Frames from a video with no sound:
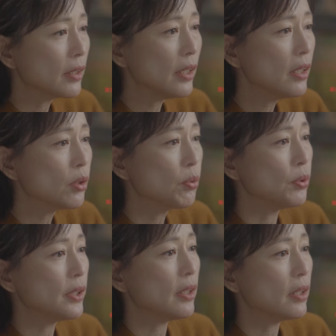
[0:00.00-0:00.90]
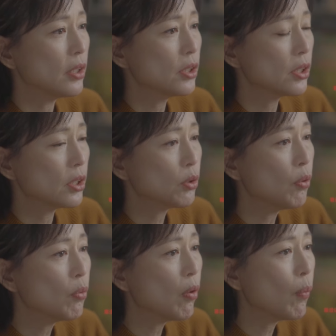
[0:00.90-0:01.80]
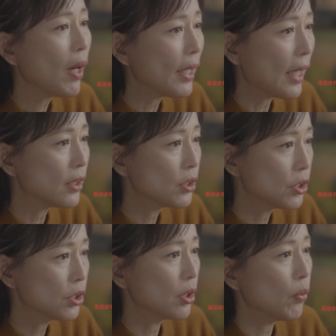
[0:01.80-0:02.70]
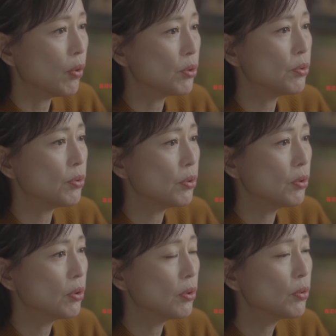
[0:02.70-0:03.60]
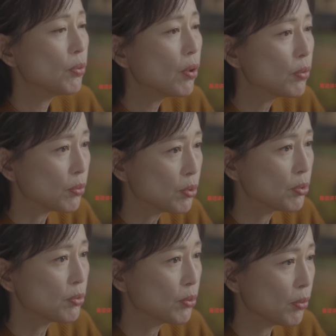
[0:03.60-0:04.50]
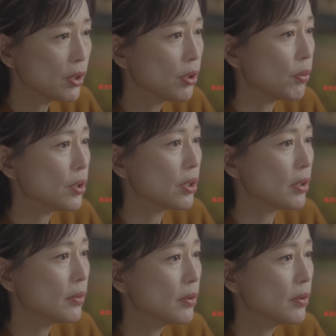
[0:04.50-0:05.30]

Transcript: 第一个途径是通过外来的知识的获取，多读书，多求知。